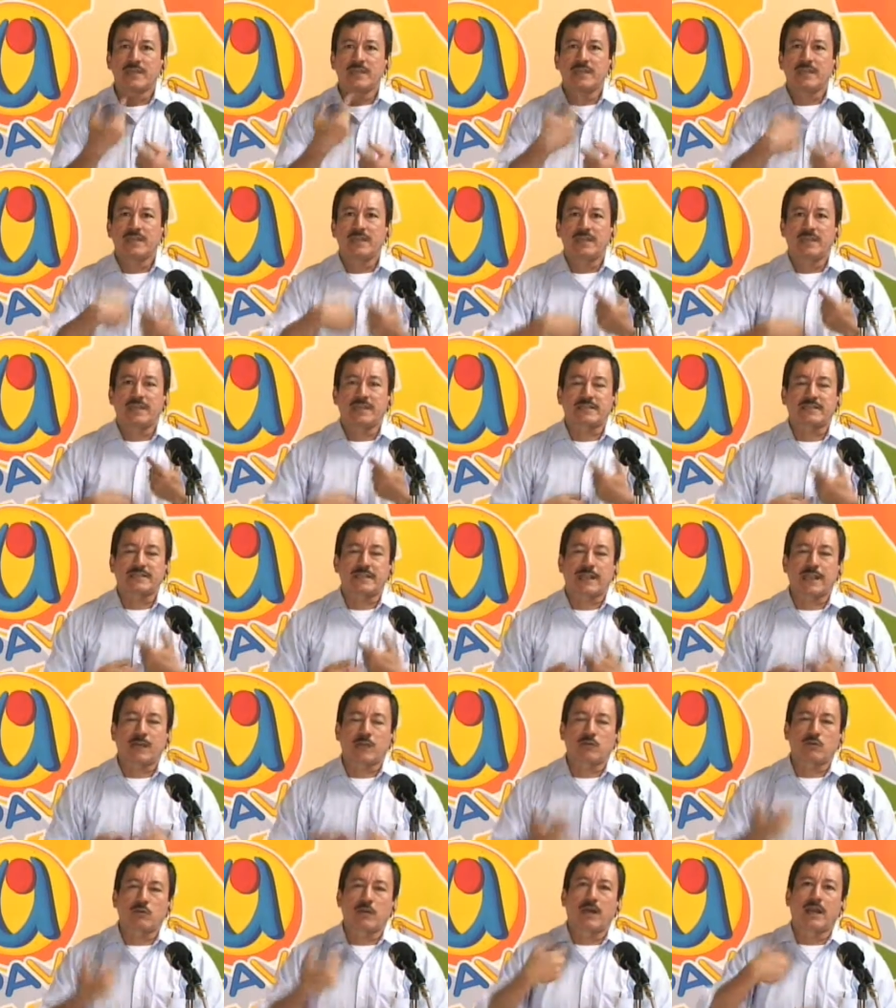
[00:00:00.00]
y está la
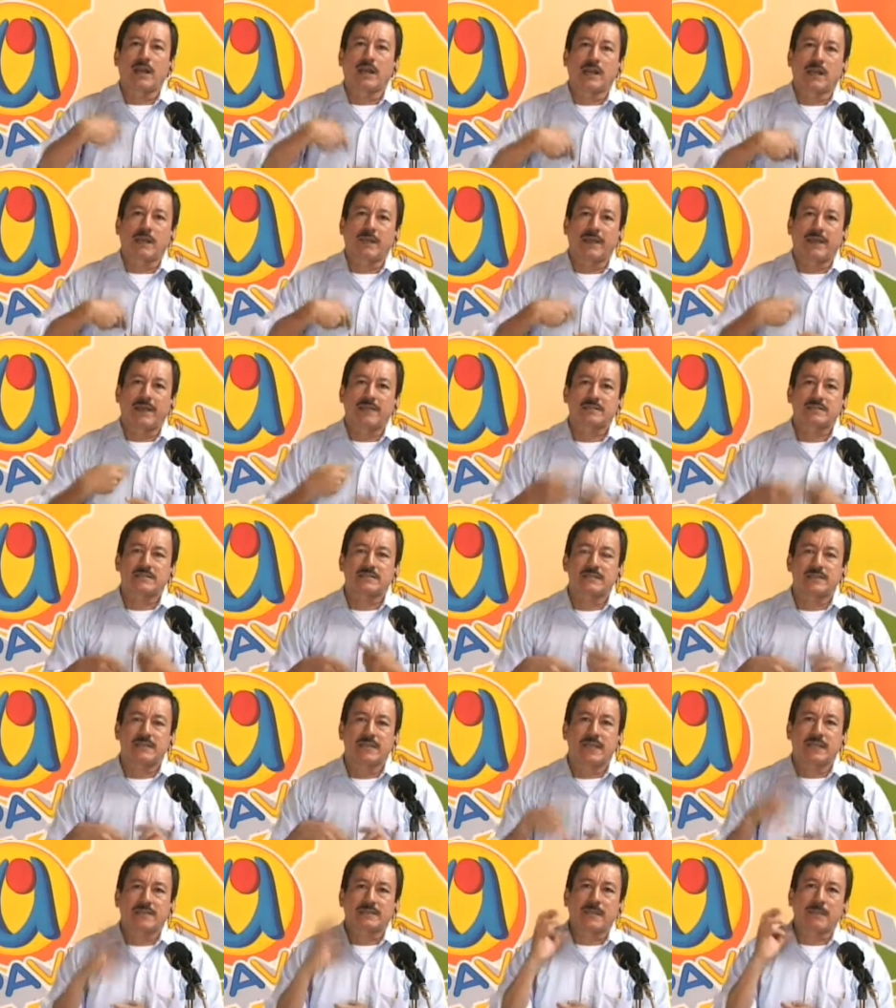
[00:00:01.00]
cruz al revés,
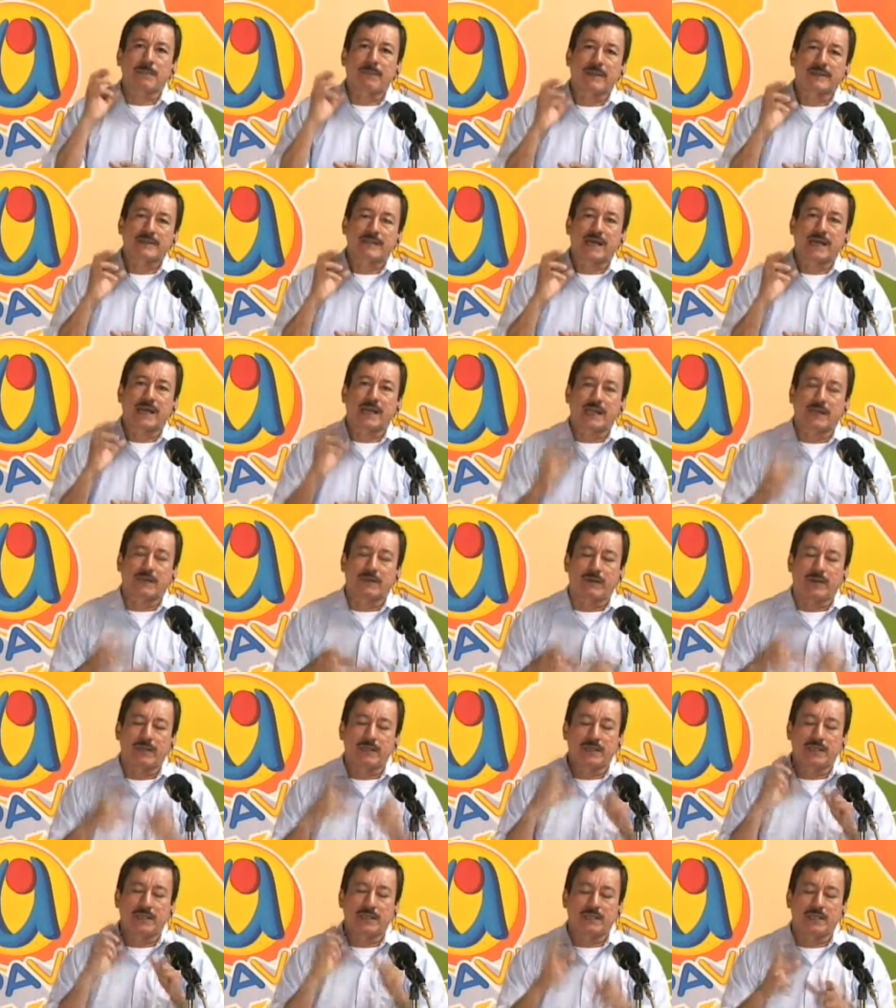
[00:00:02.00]
está patas arriba
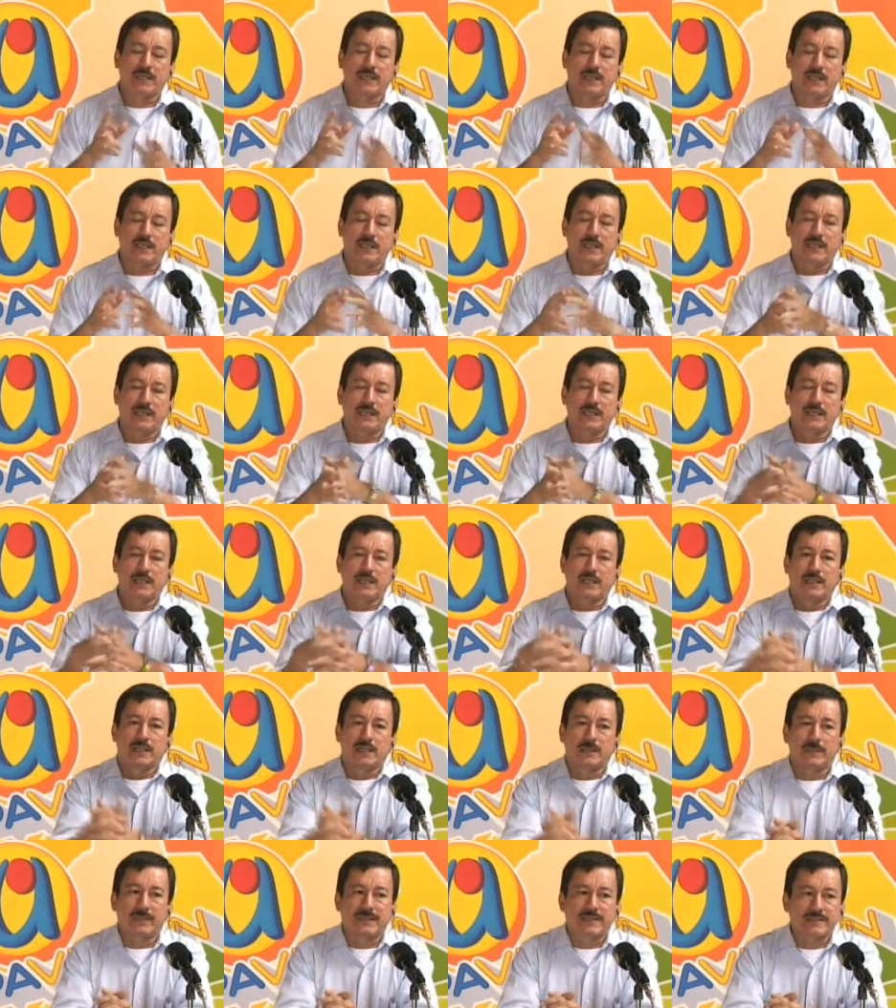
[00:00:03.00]
y tiene
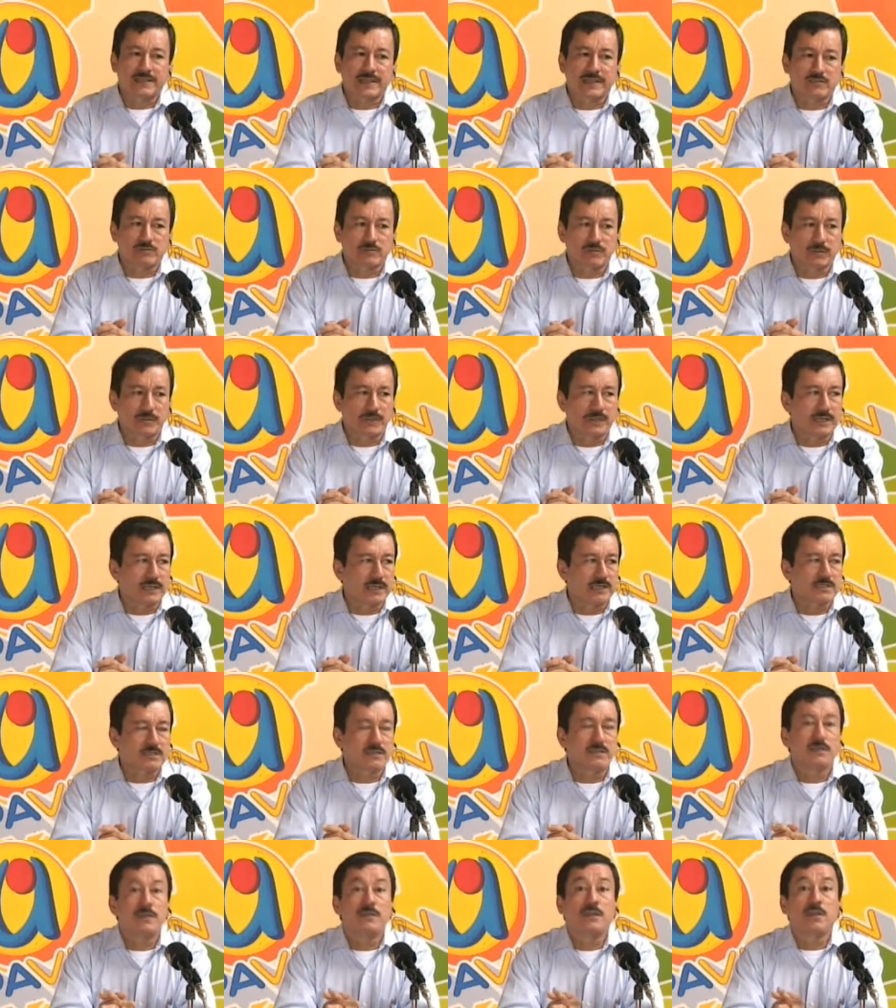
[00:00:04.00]
mensajes subliminales.
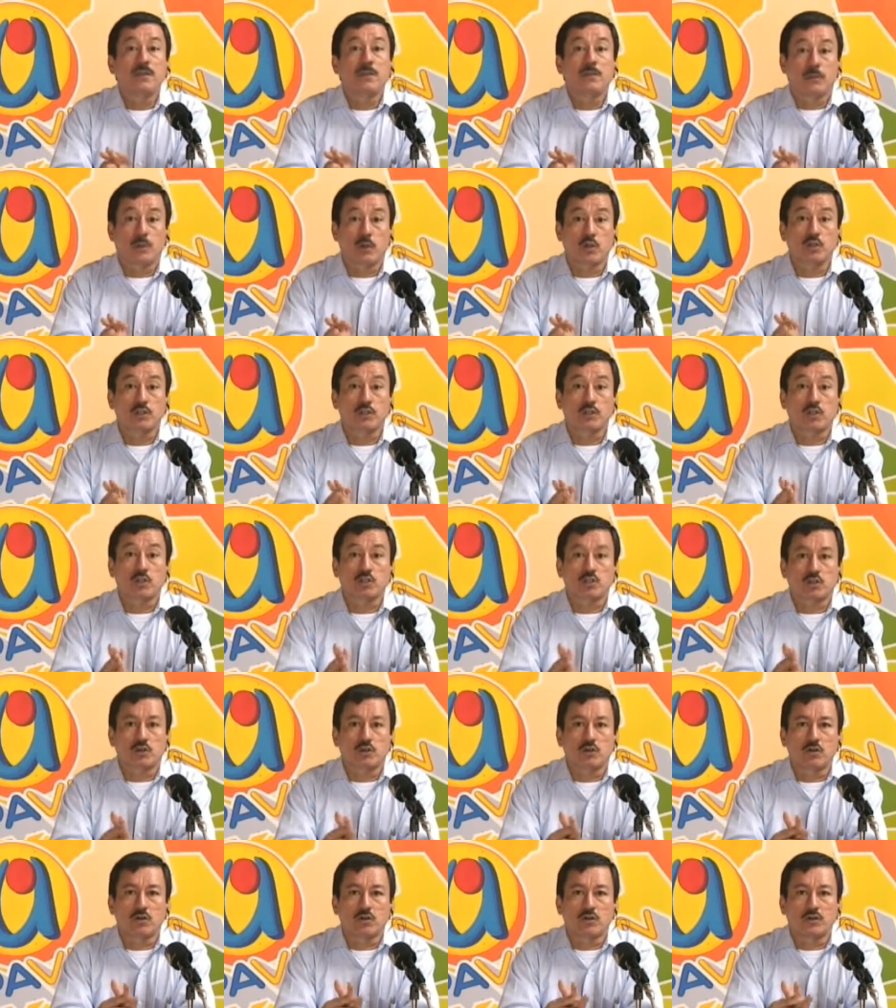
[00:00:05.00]
Voy con el otro,
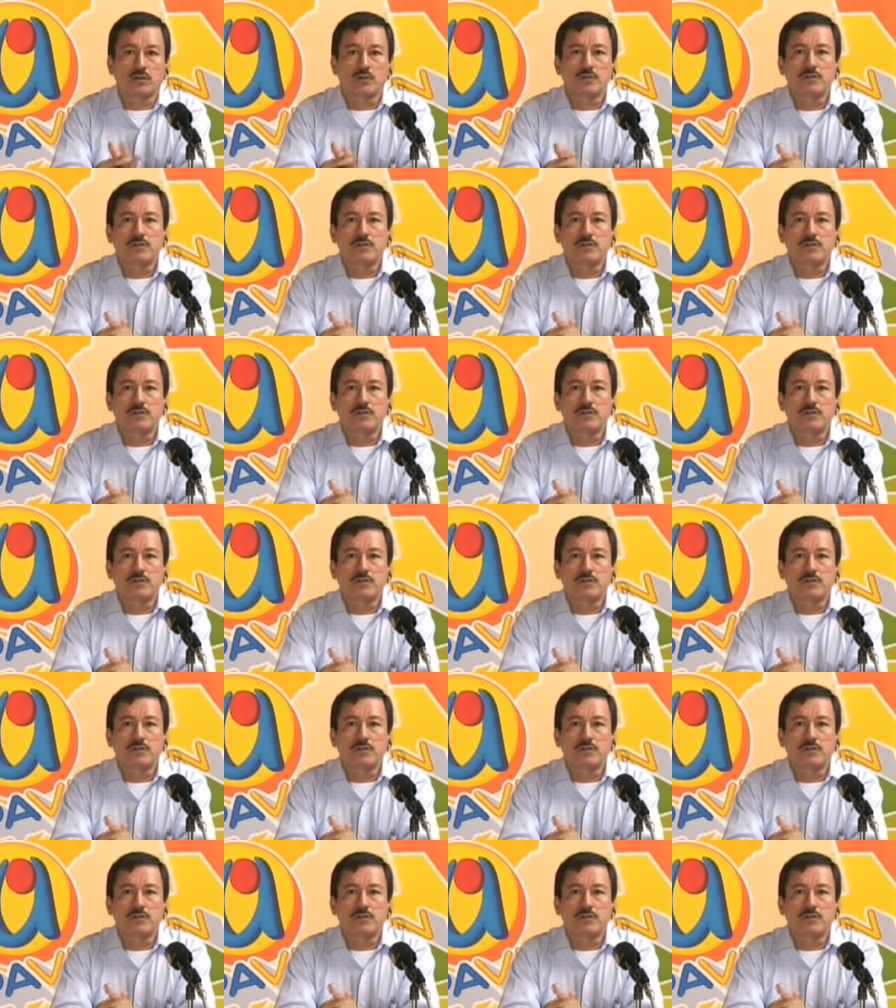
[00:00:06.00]
¿no, gordo?